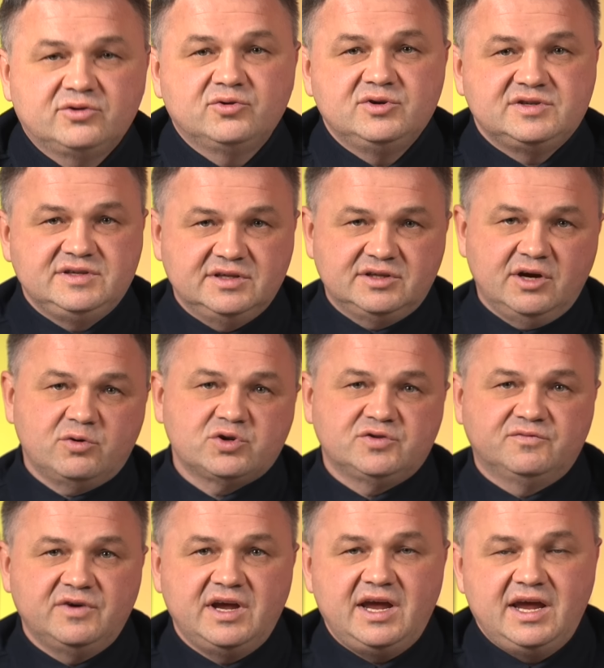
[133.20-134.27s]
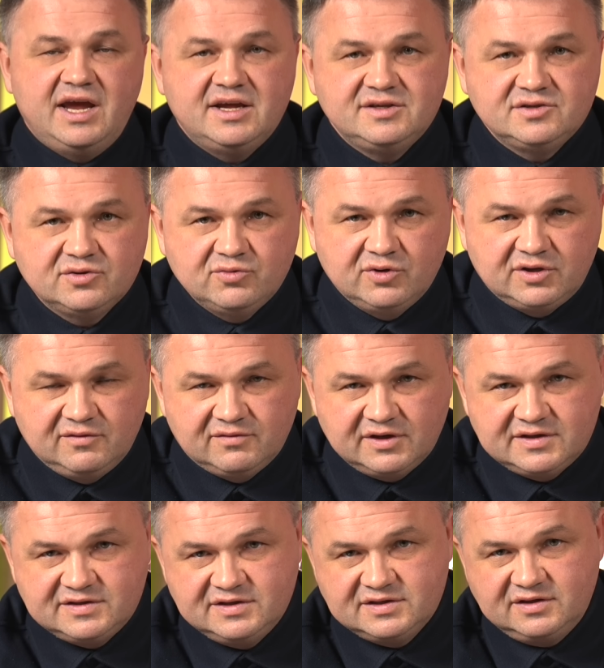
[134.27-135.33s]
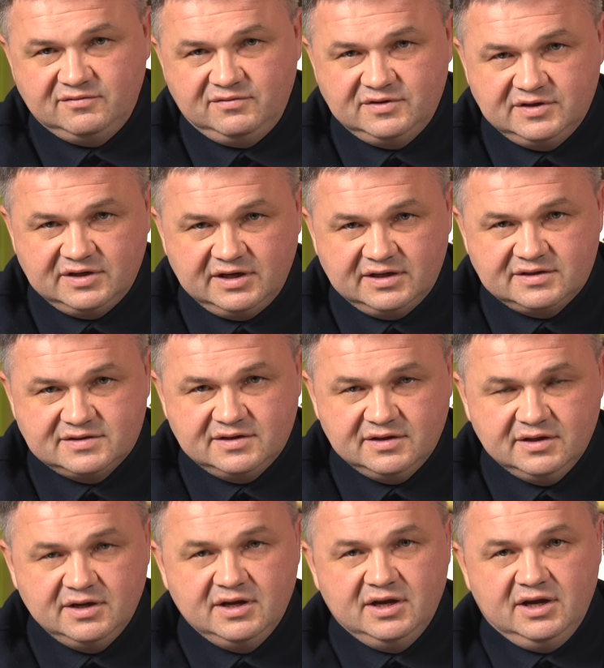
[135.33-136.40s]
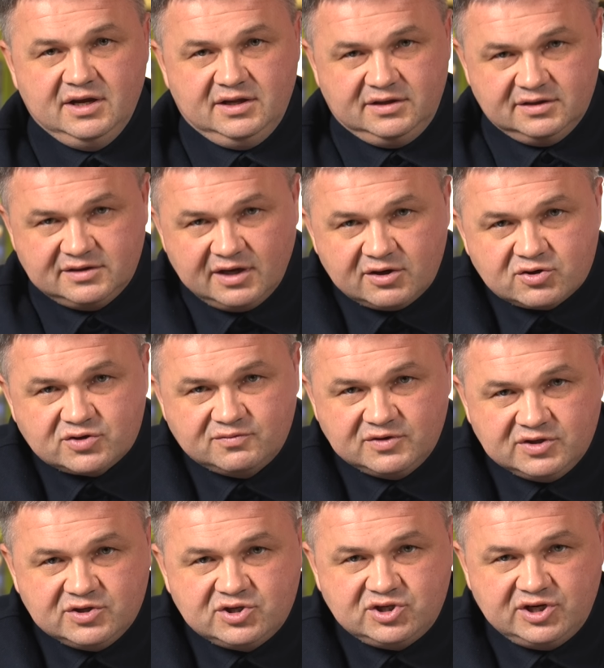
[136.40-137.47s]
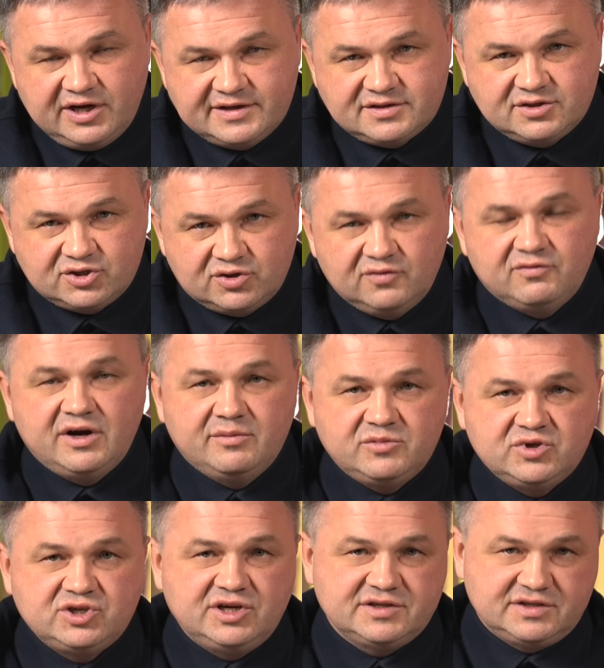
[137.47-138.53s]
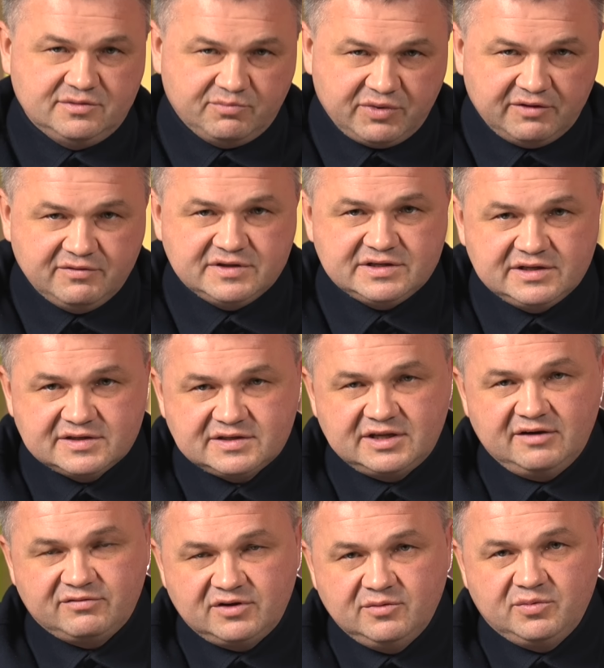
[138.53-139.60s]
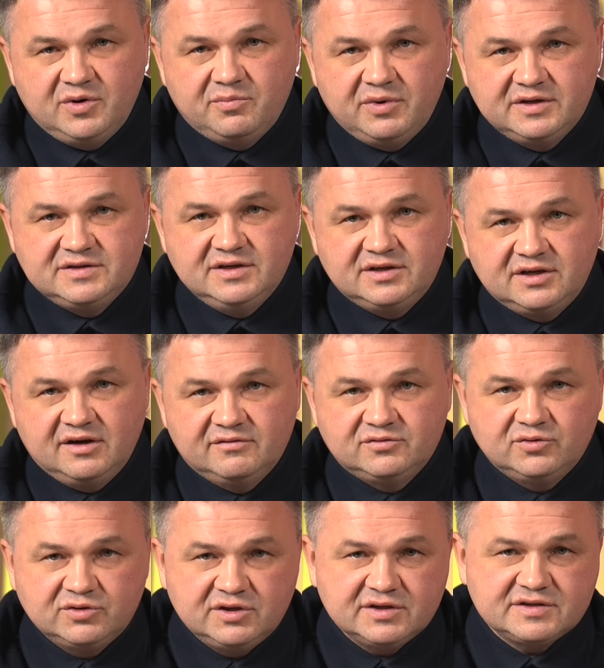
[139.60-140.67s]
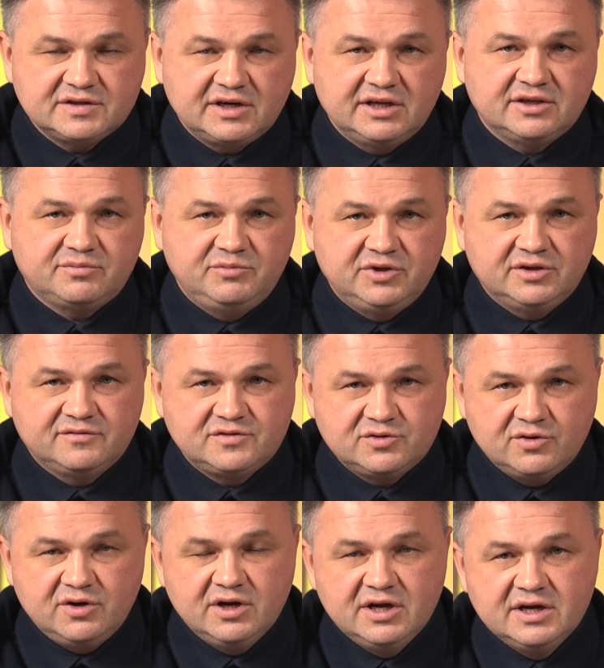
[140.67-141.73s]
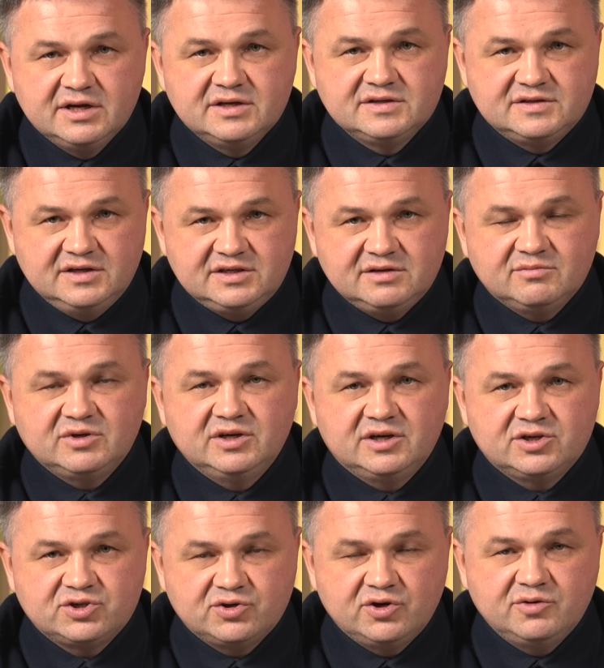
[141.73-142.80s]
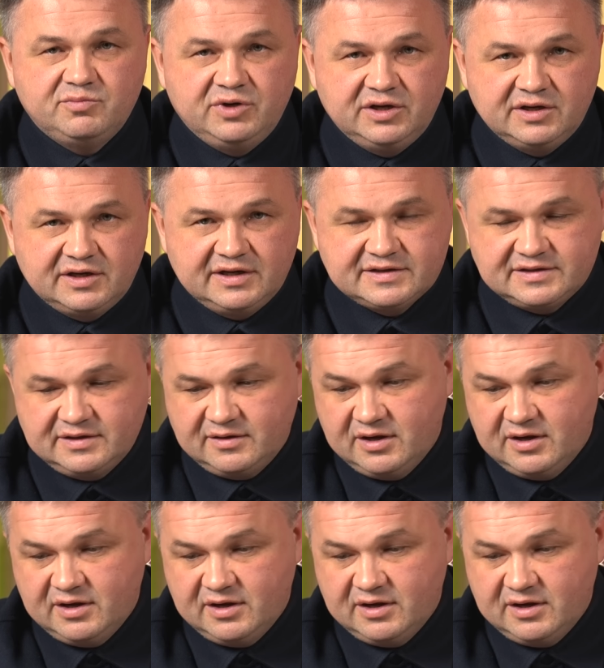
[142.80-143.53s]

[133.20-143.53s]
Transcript: То есть не так уж вы и одиноки в Российской Федерации – не так уж вы несчастны, что вам, несчастным, повысили ставки по ипотеке, а в других странах мира все с этим хорошо и прекрасно.